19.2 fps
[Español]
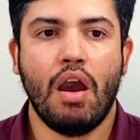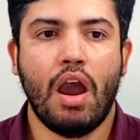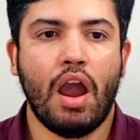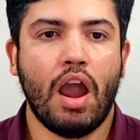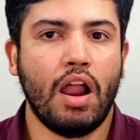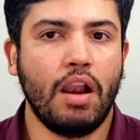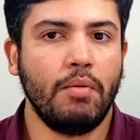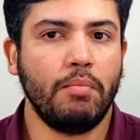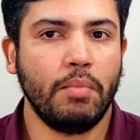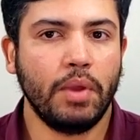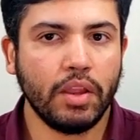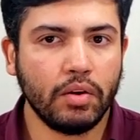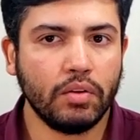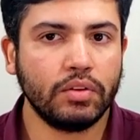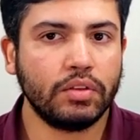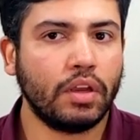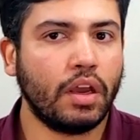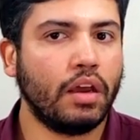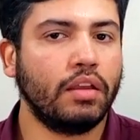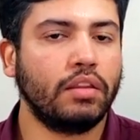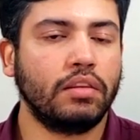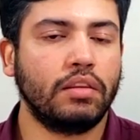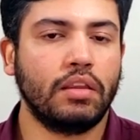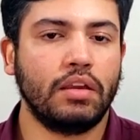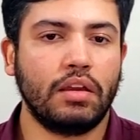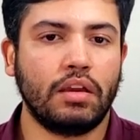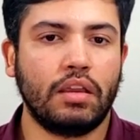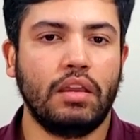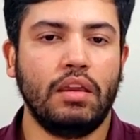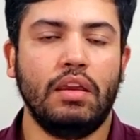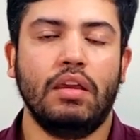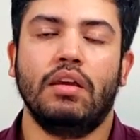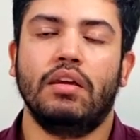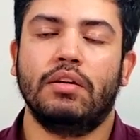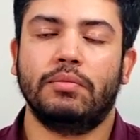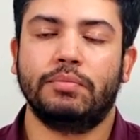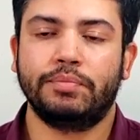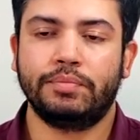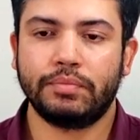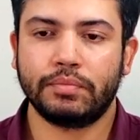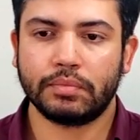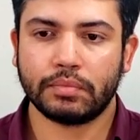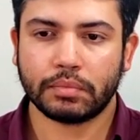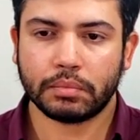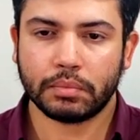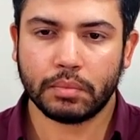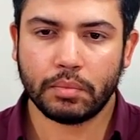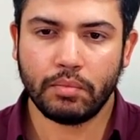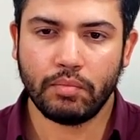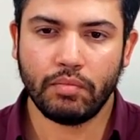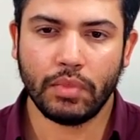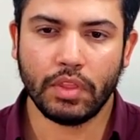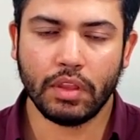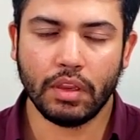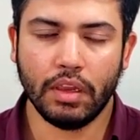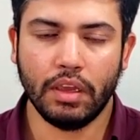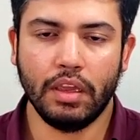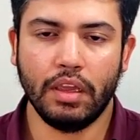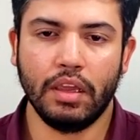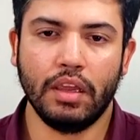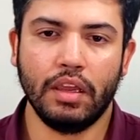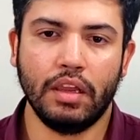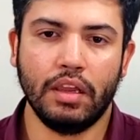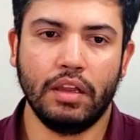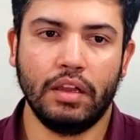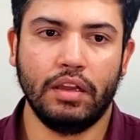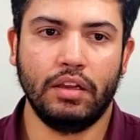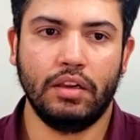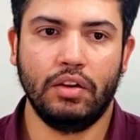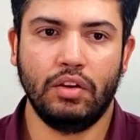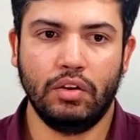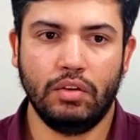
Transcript: al menos hasta que eh,